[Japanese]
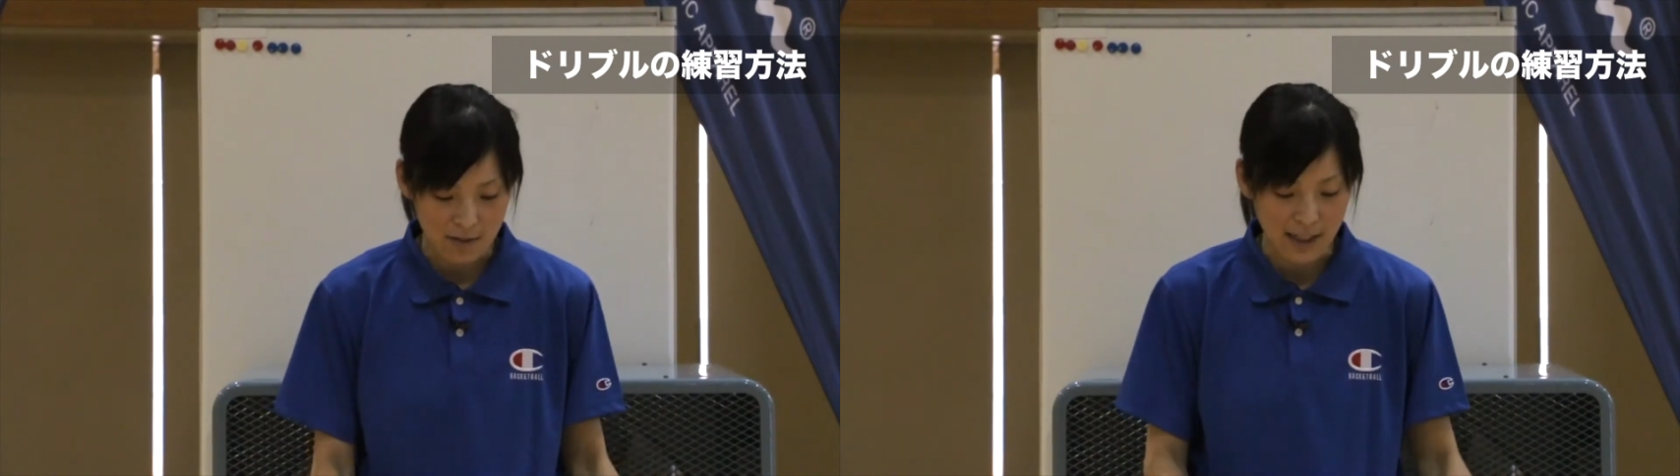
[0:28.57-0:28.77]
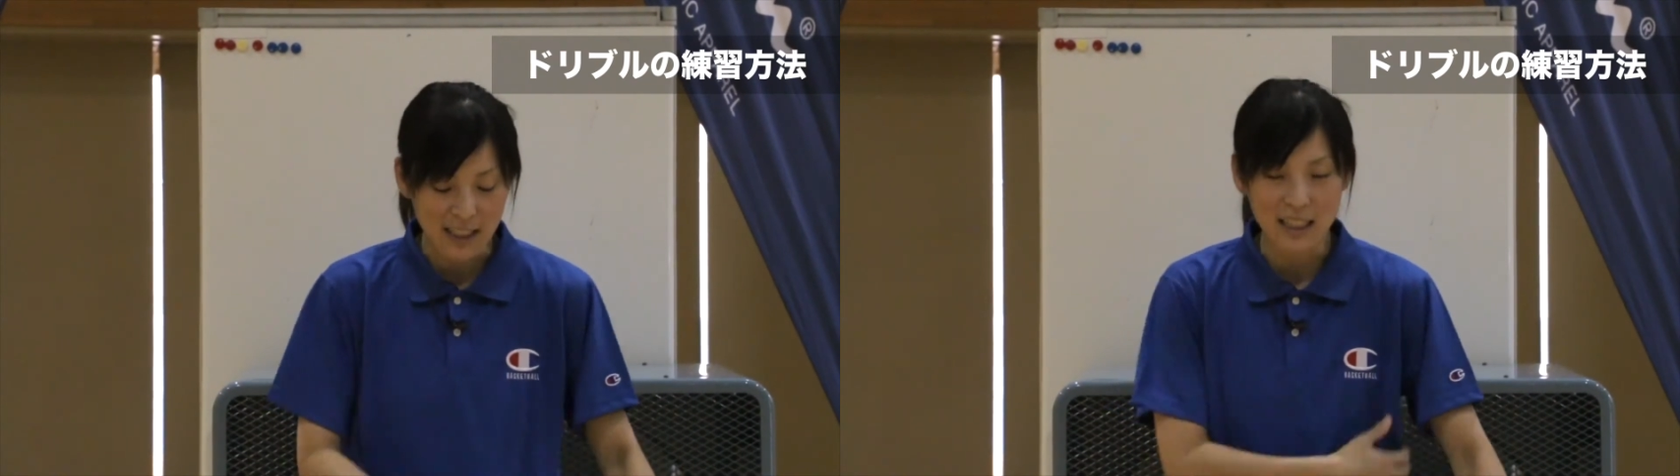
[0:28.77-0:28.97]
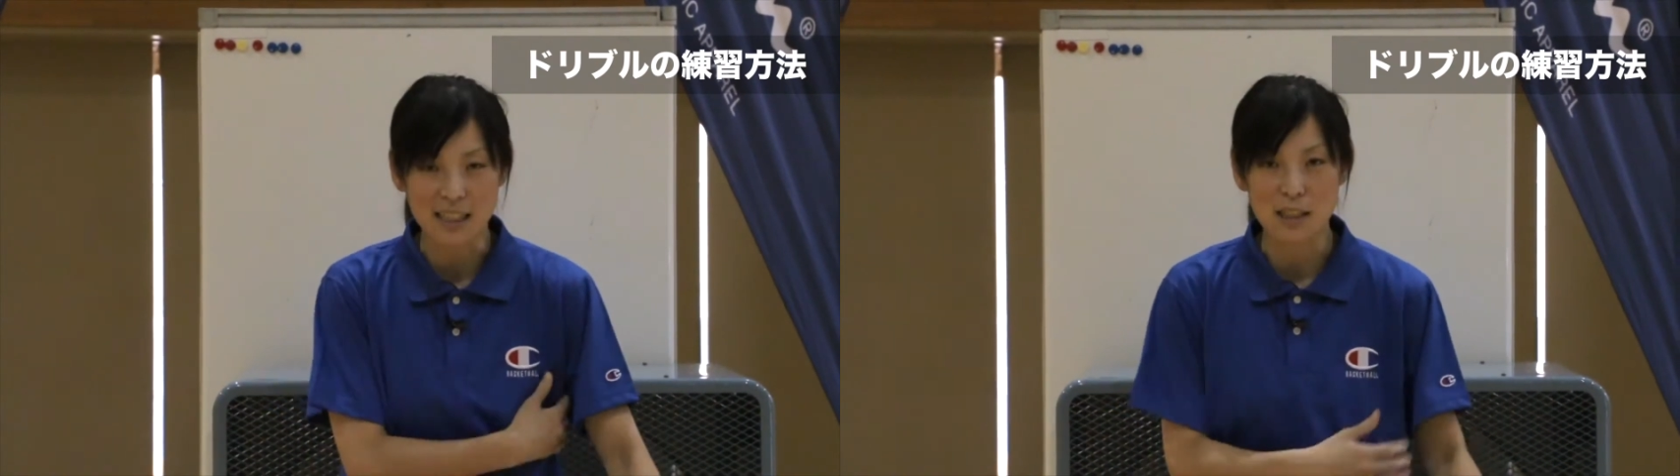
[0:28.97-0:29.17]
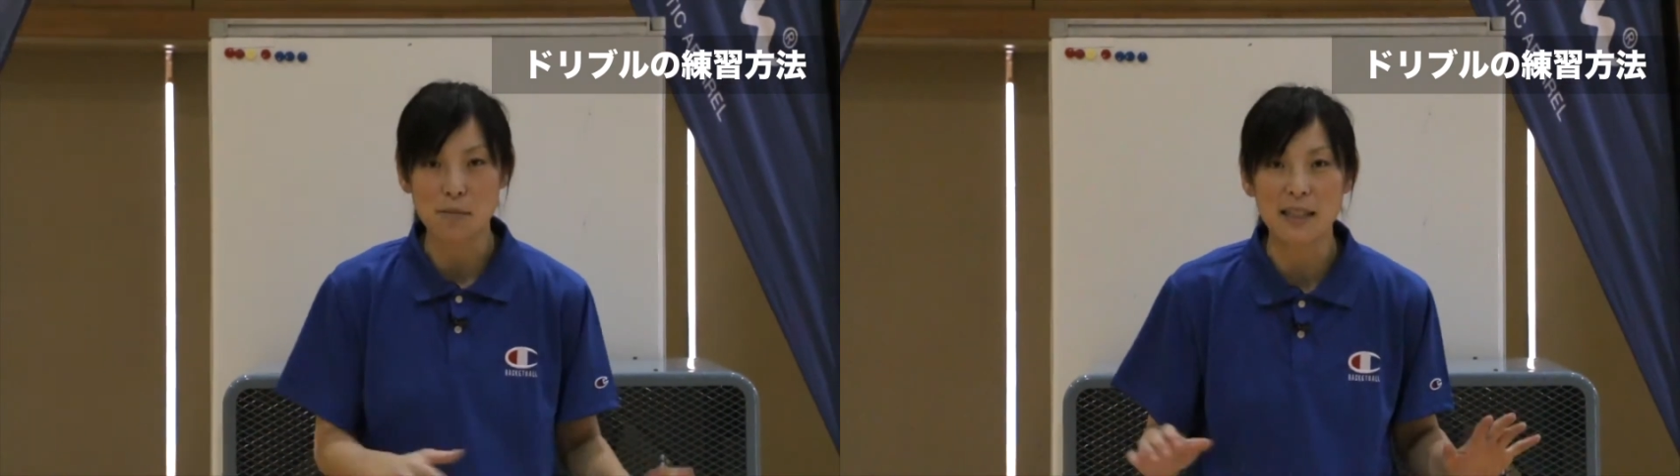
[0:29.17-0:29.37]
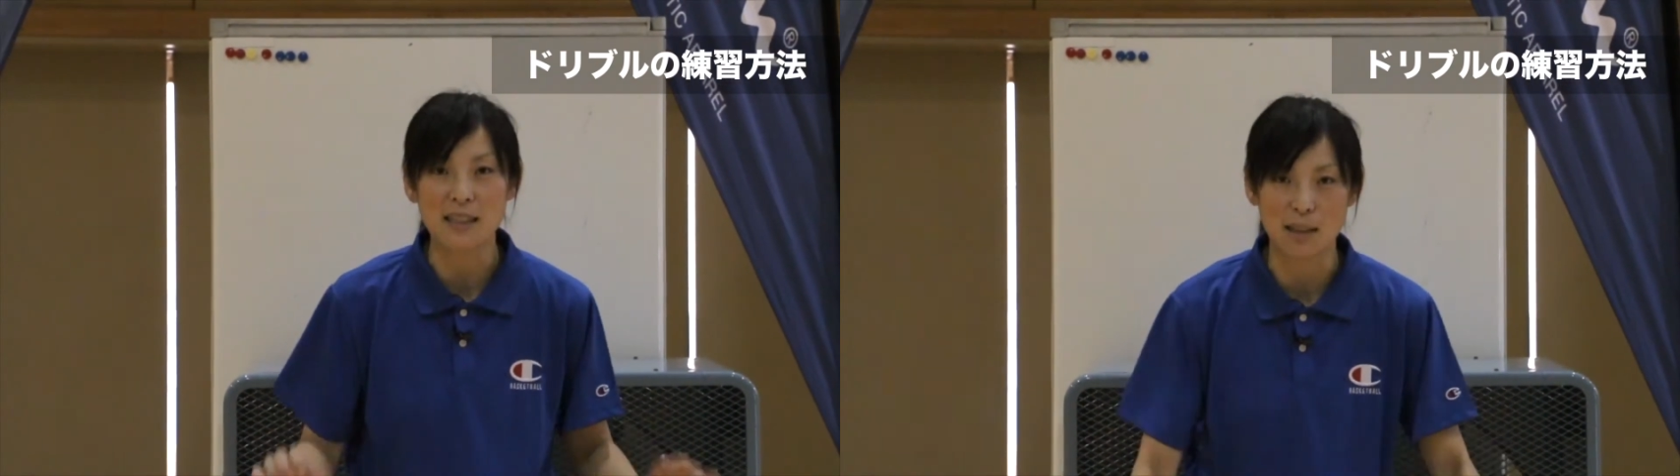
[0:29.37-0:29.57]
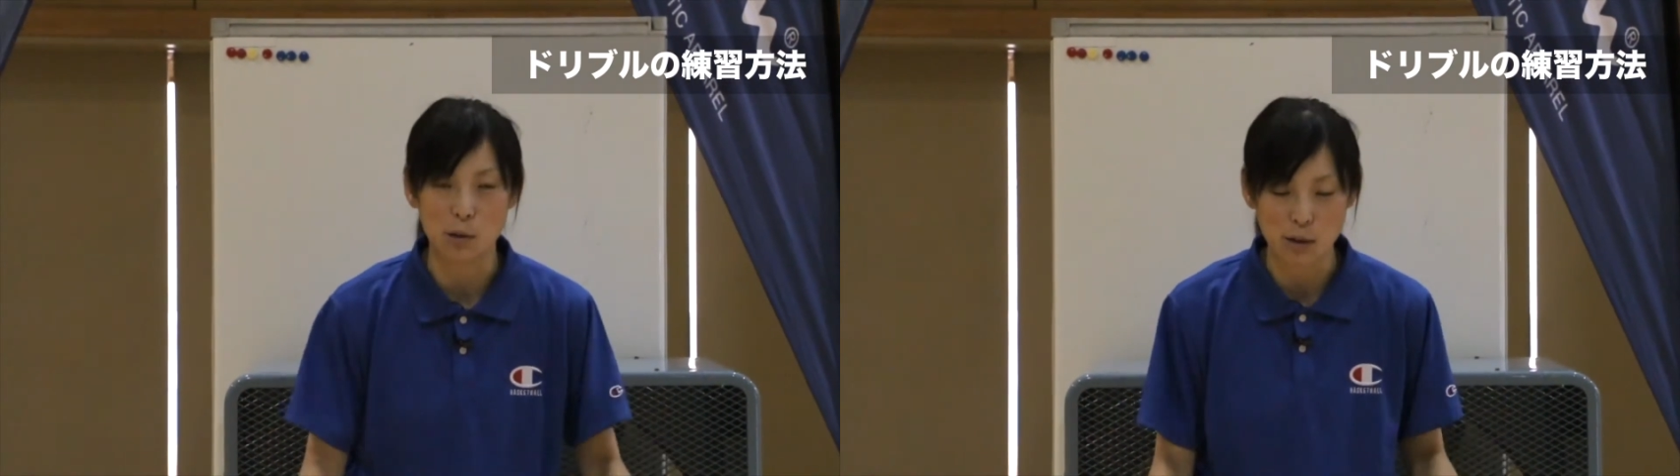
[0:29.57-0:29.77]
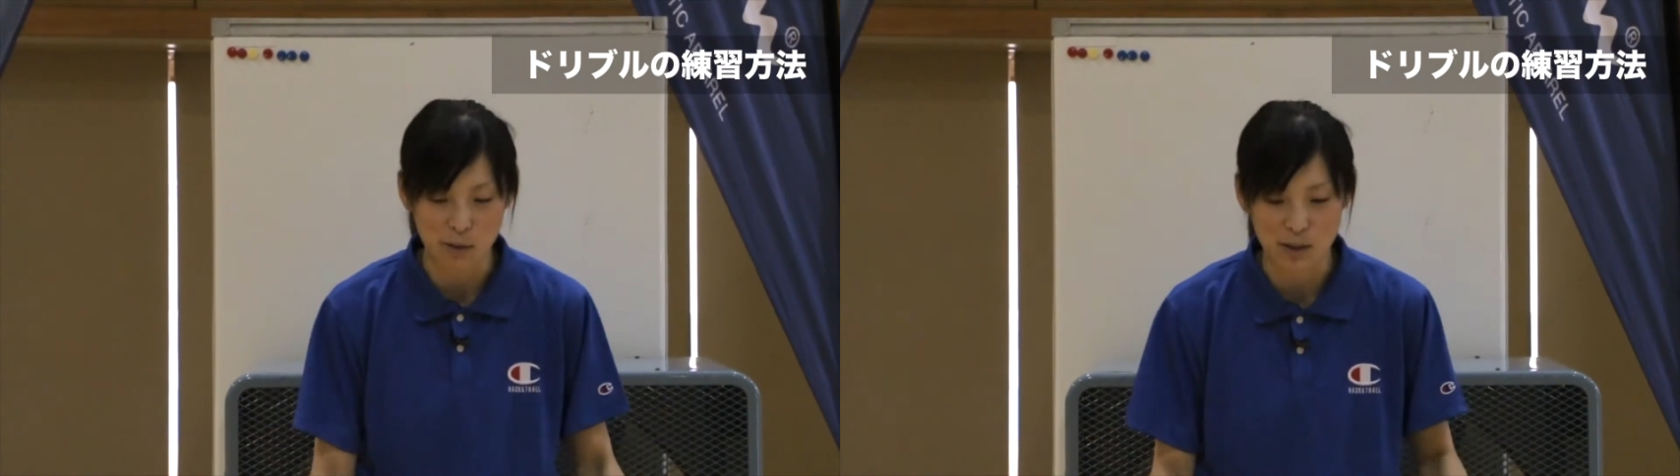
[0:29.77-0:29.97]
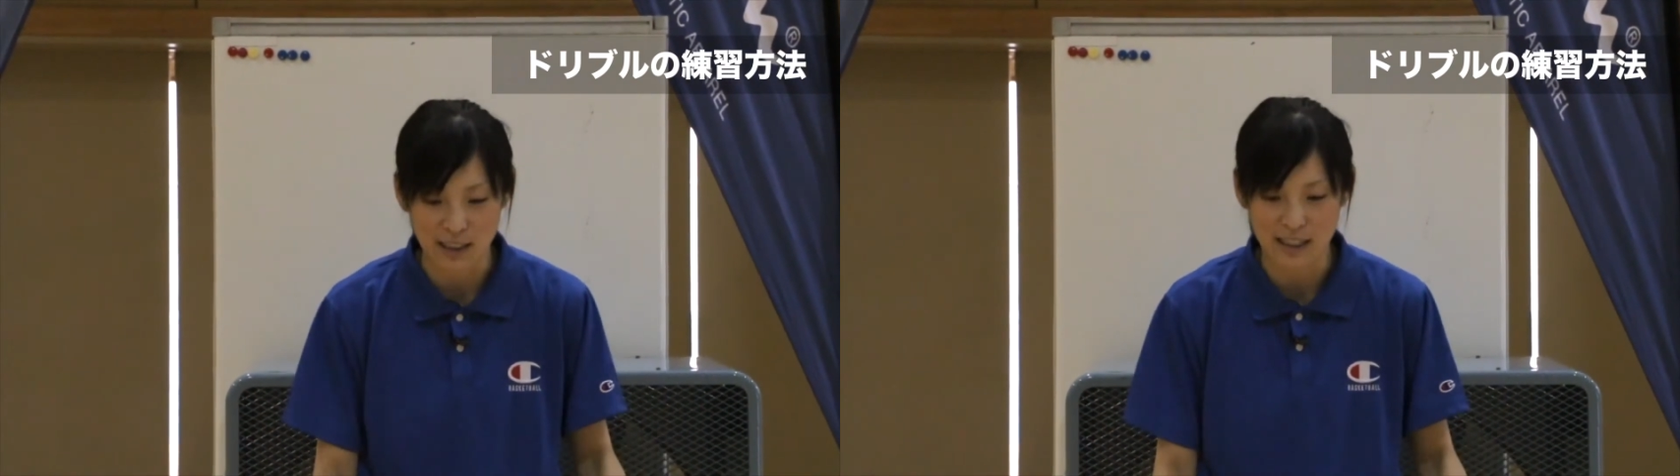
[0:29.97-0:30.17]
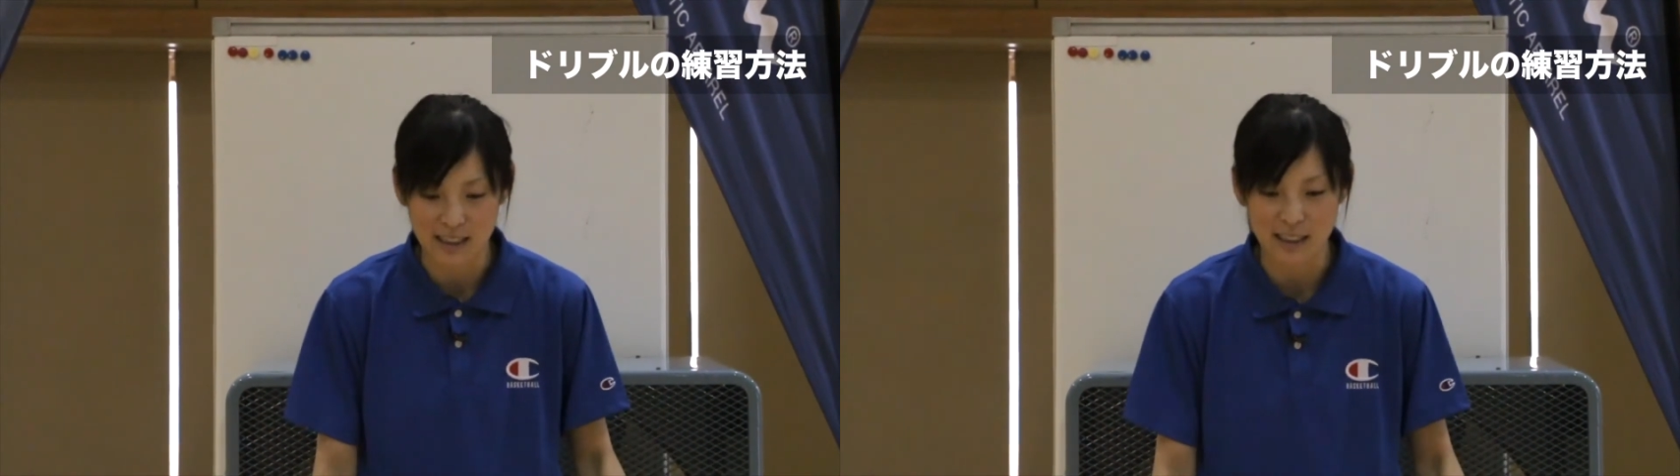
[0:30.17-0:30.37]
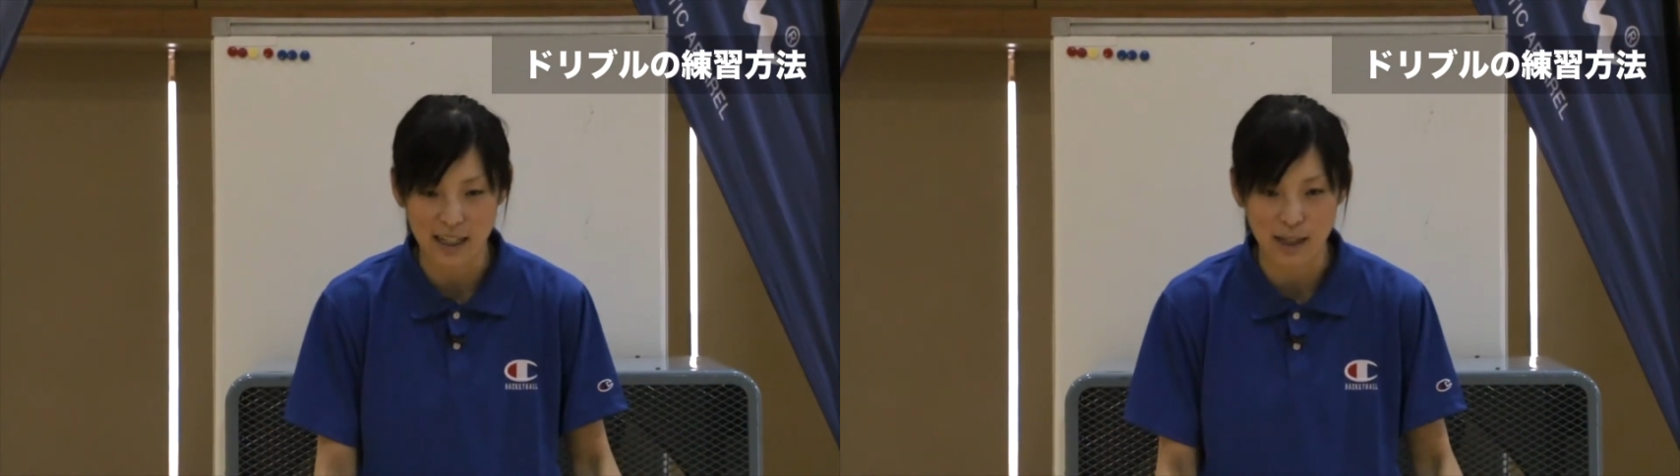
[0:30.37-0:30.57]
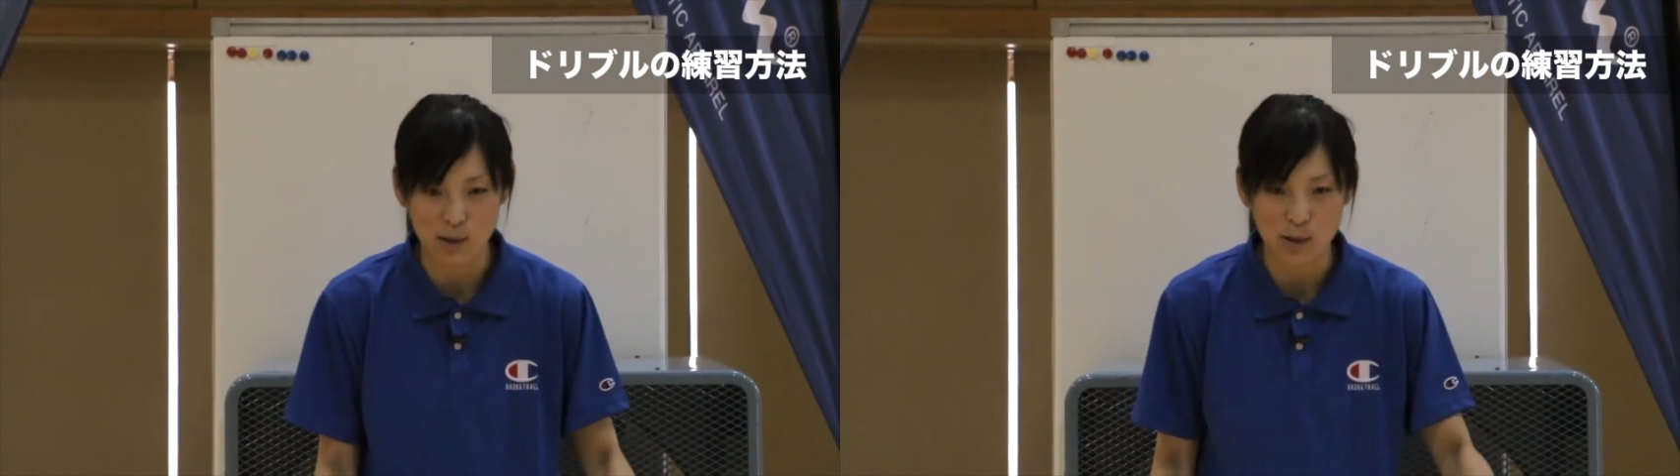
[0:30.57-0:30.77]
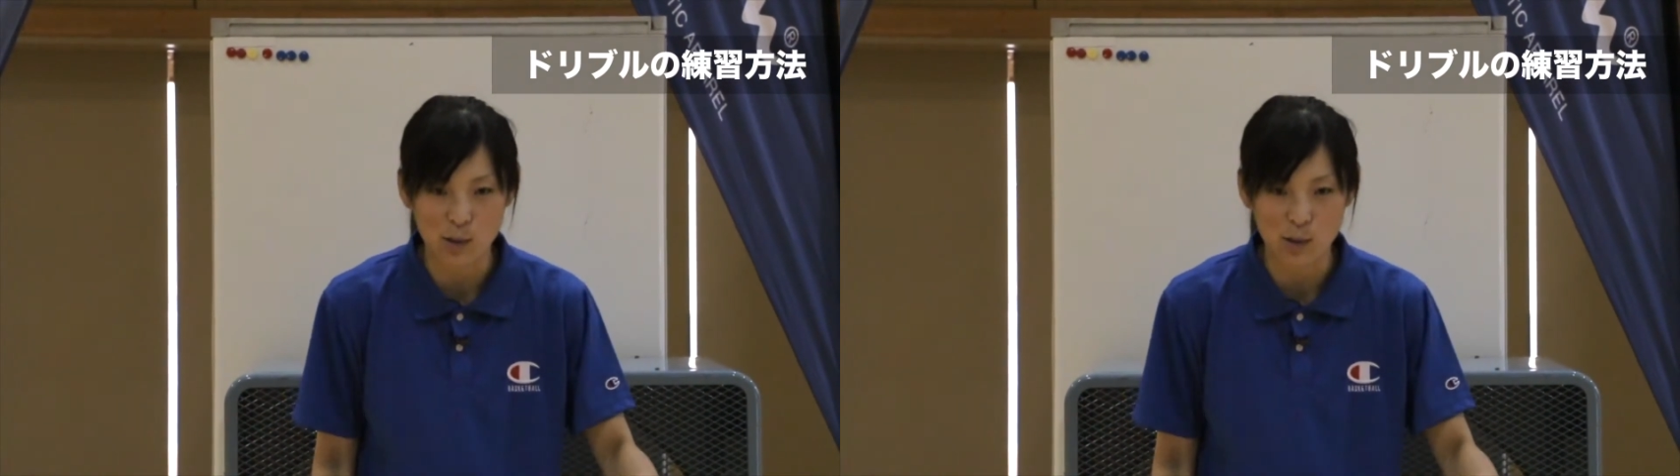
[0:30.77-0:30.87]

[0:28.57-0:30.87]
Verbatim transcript: 脇が締まってドリブルができて